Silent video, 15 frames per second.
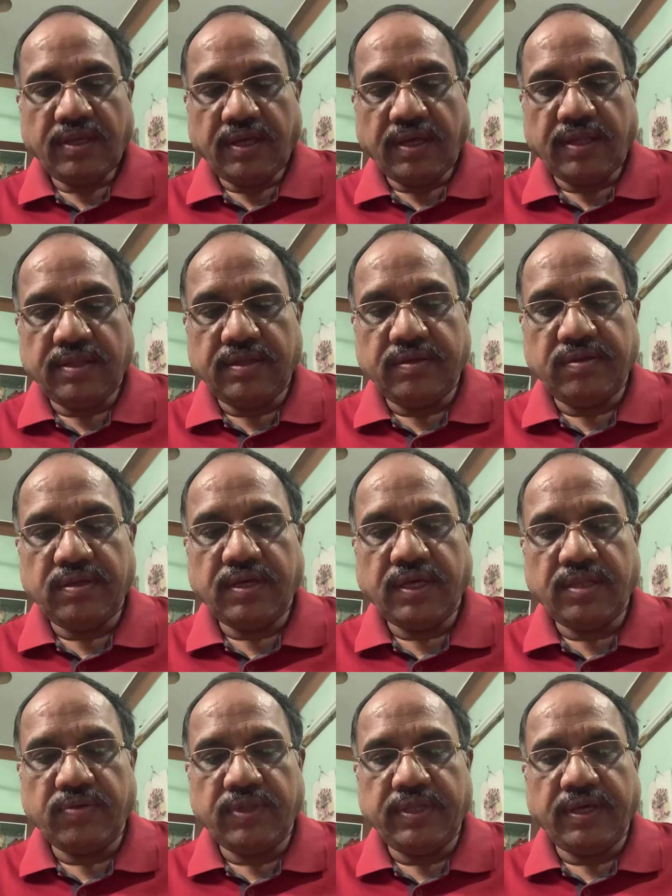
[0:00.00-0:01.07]
அந்த அதை
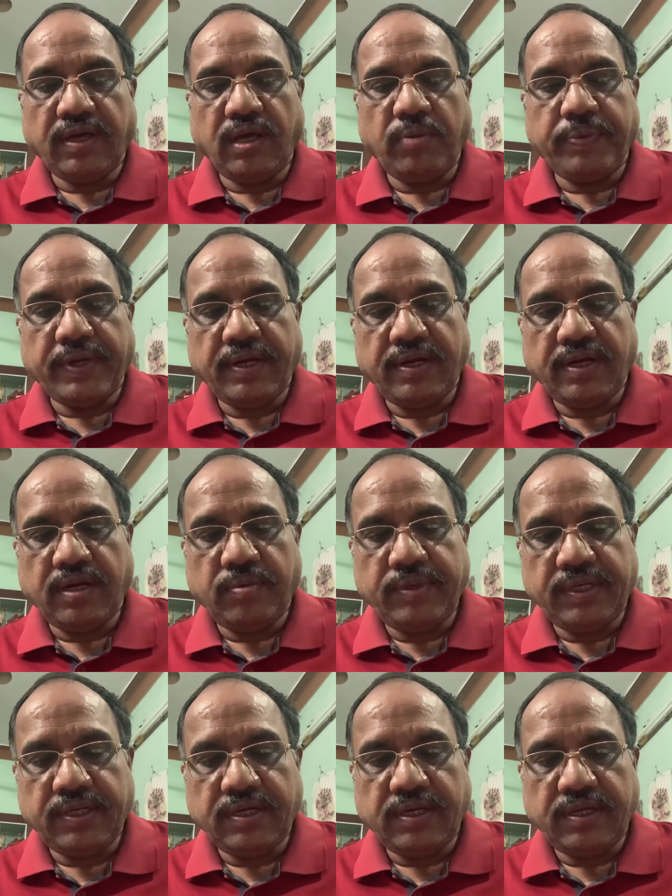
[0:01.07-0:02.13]
வந்து யார் பண்ணுறா
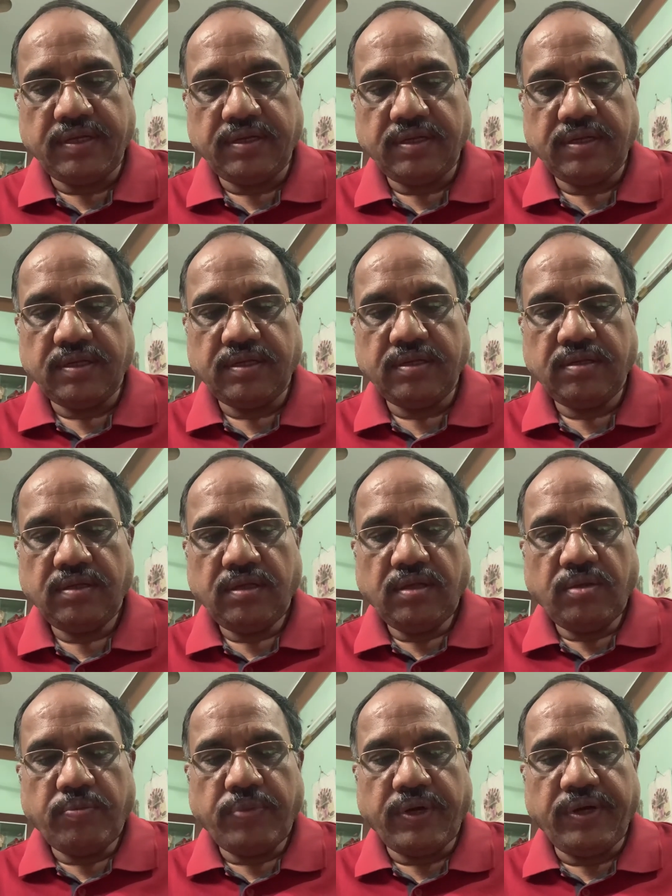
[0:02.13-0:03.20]
அப்படின்னு கேட்டிங்கன்னா
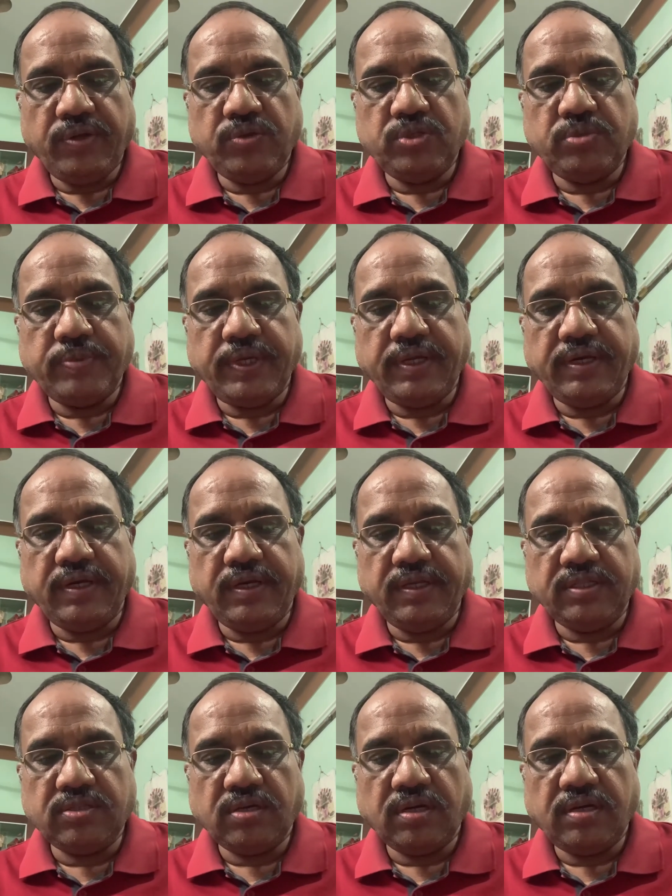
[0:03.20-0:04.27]
ப்ரொடியூஸ்டு பை ரிட்லி
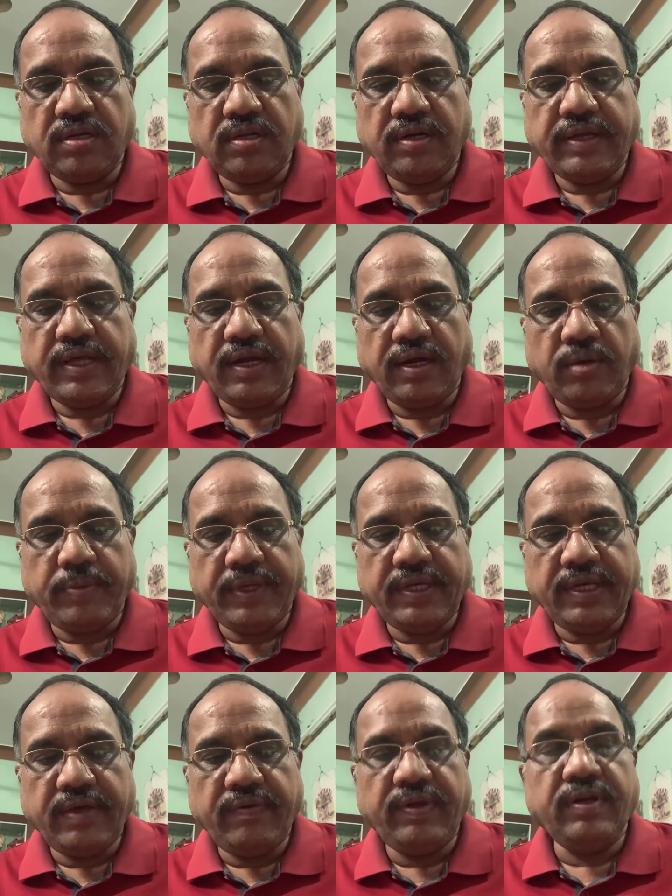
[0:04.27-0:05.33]
ஸ்காட்டு டைரக்டர் பை
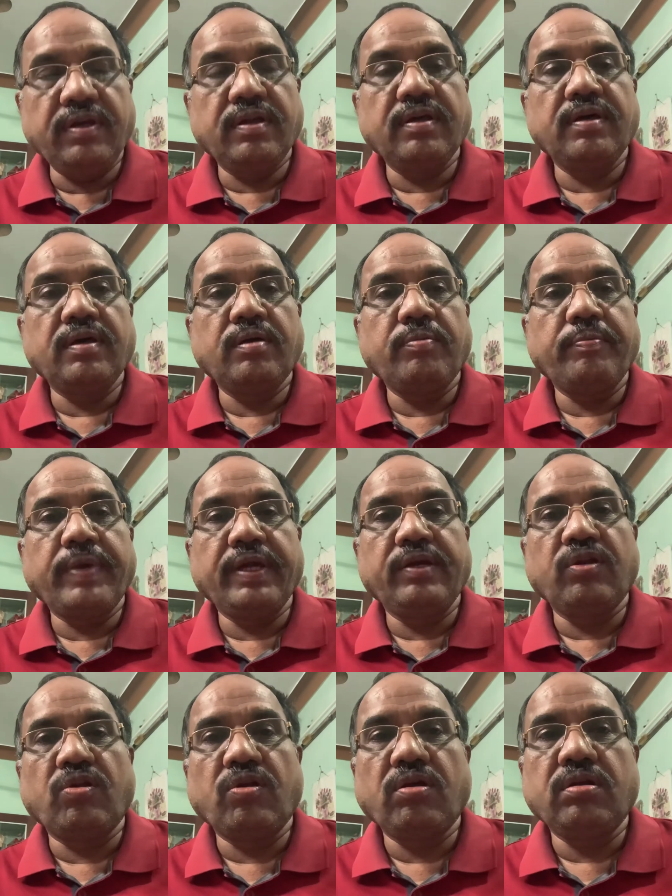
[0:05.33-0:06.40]
கெவின்
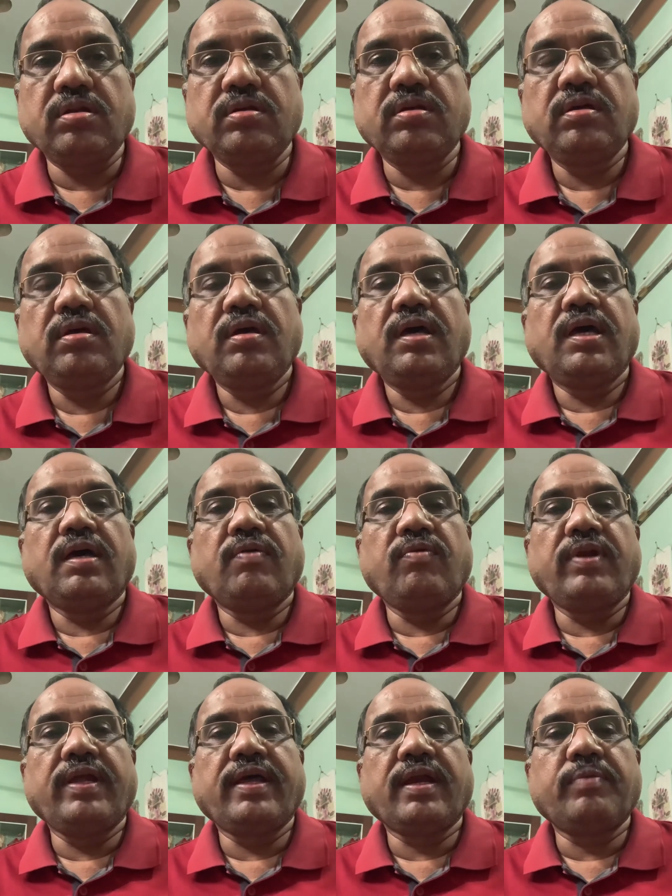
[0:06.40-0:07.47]
மெக்டொனால்டு
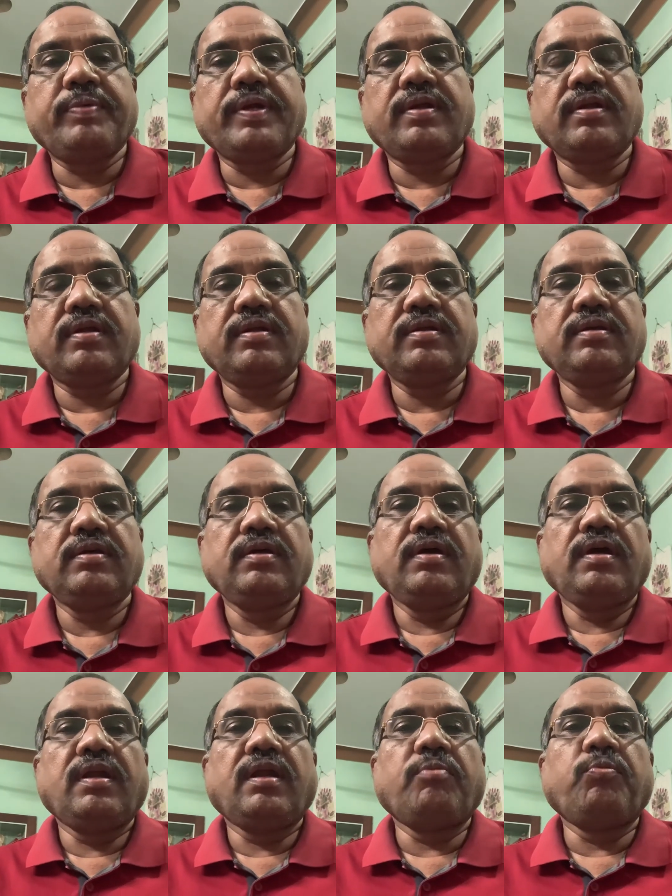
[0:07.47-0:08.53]
அவர் டைரக்ட் பண்ணுறாரு
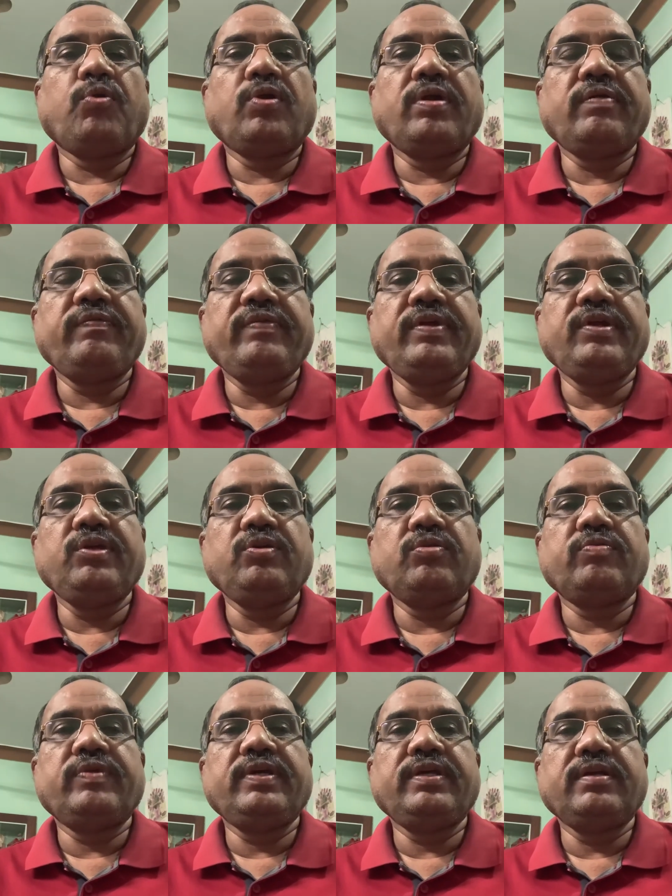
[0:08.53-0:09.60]
நம்மளோட
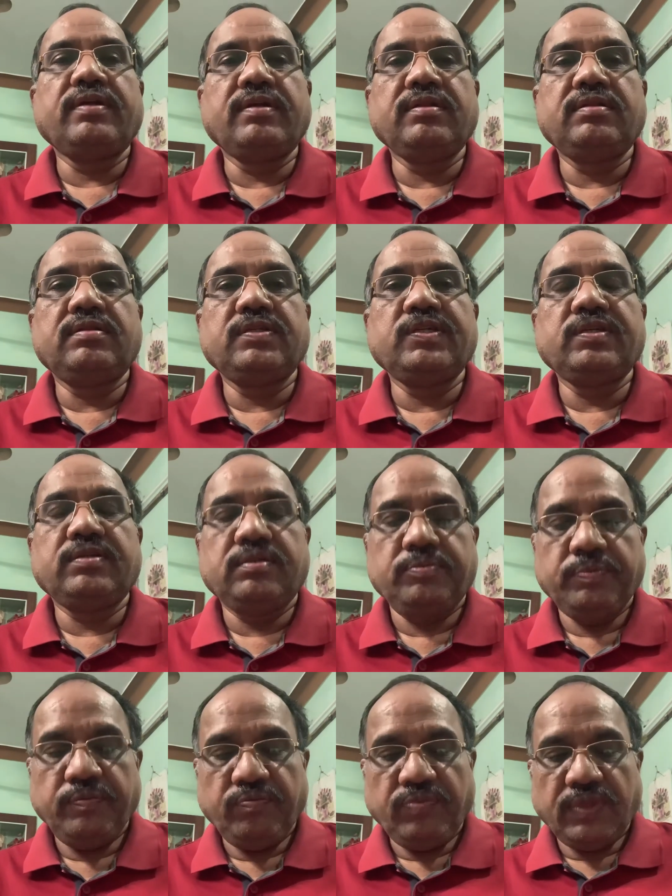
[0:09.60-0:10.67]
வீடியோவை எடுத்து
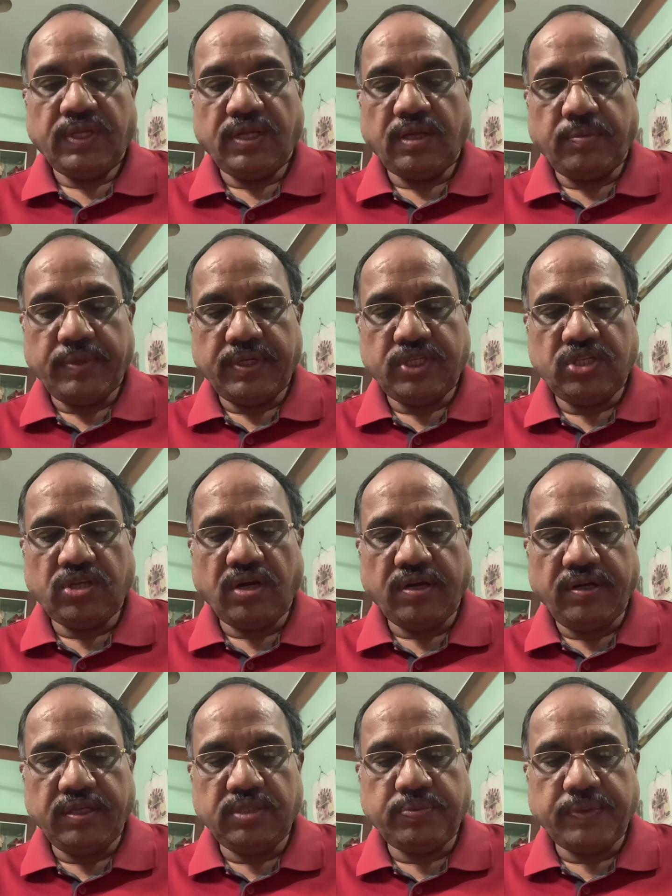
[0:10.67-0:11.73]
நம்ம
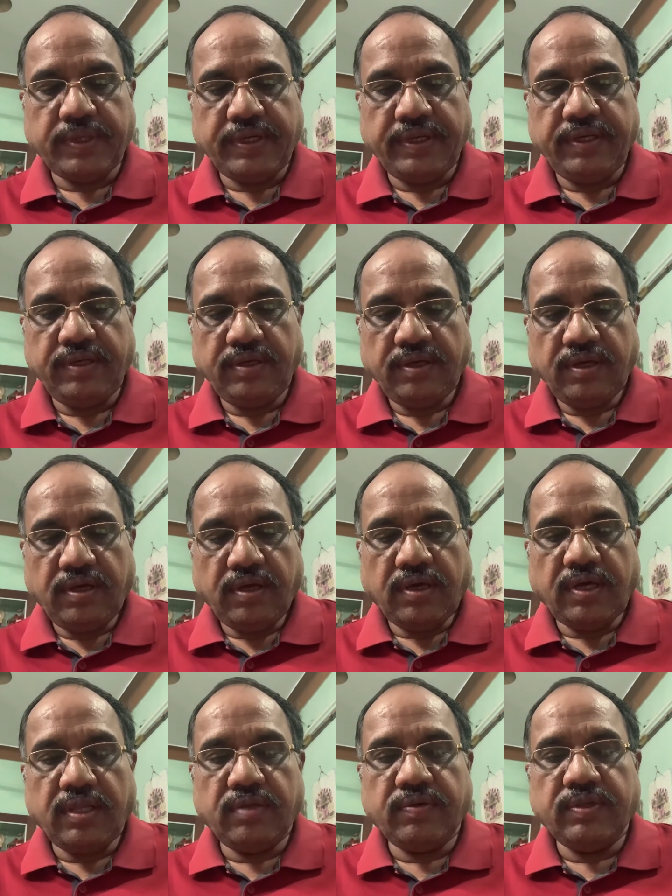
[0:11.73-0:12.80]
ஷார்ட் லிஸ்ட் பண்ணி
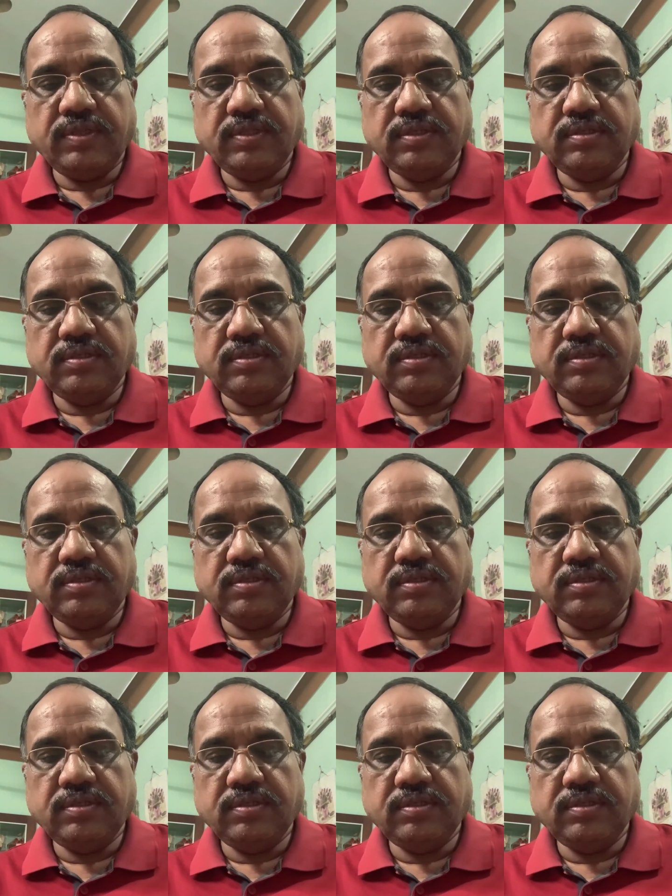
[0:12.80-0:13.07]
அதை வந்து